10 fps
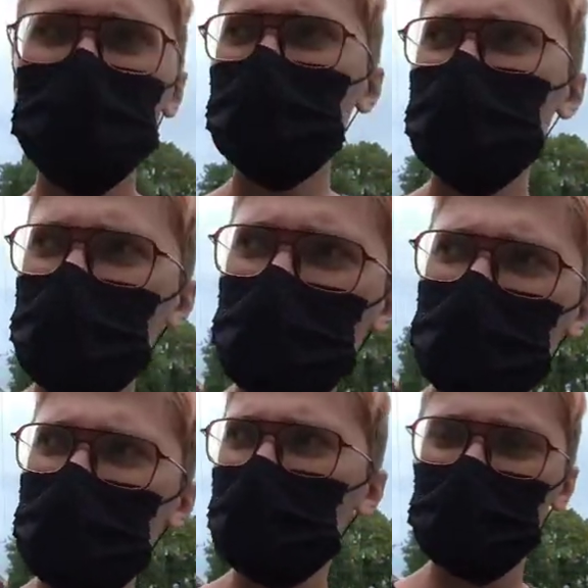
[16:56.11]

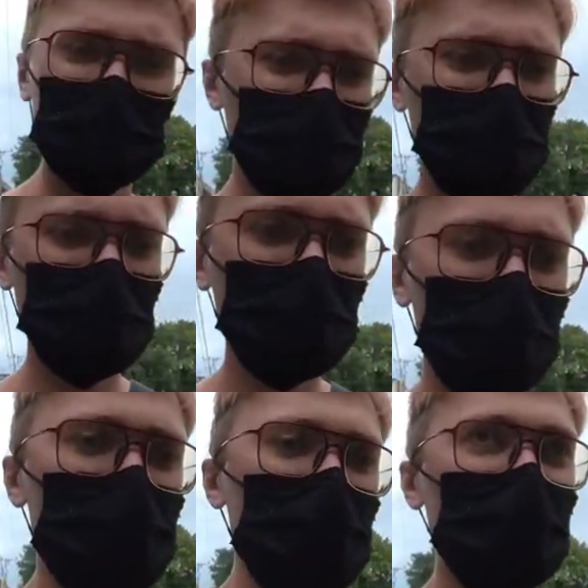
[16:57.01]
И это
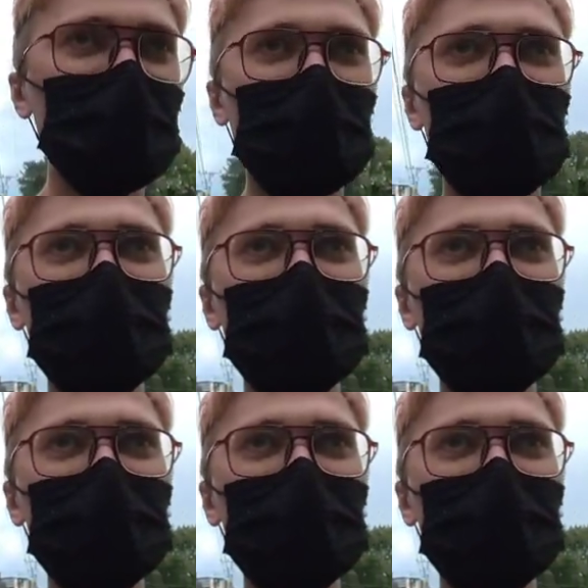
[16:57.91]
меня удручает.